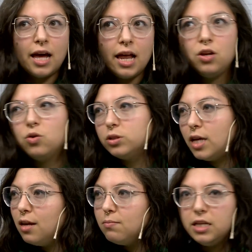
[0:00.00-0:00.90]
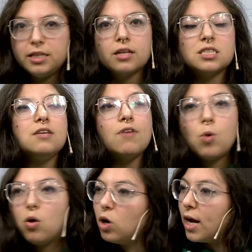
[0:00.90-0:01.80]
tal o tal militar. Sí,
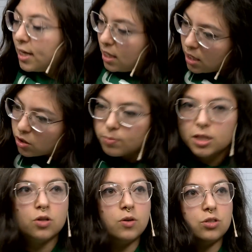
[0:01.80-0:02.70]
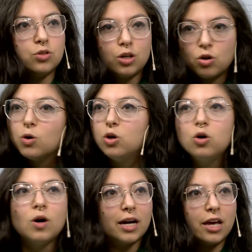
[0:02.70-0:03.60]
vamos a buscar quién cometió eso. Y es como,
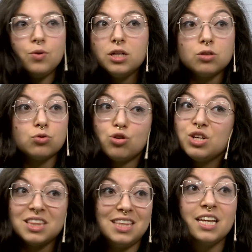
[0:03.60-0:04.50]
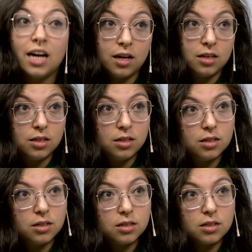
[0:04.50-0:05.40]
no, acá hay una institución entera
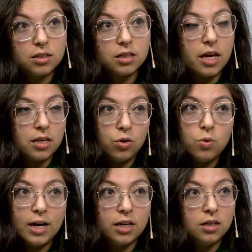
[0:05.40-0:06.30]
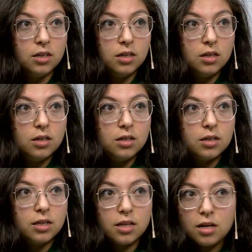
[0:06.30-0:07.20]
que hay que juzgar
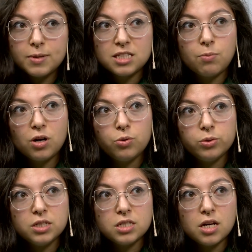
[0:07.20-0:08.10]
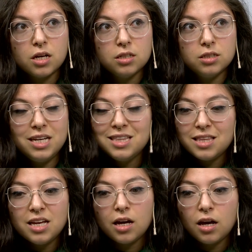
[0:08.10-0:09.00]
que tiene que pasar por la justicia.
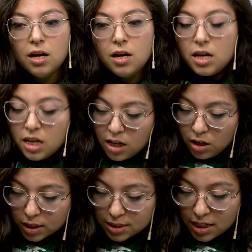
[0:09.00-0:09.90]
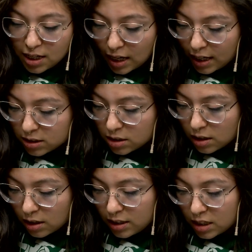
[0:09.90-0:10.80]
Entera. Y los que siguen en las calles
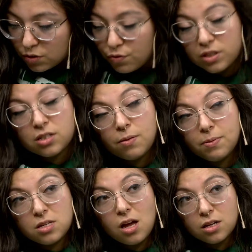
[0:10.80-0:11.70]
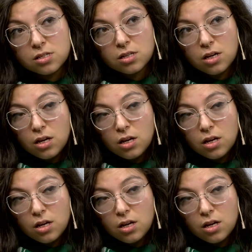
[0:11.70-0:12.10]
en realidad son fuerzas especiales.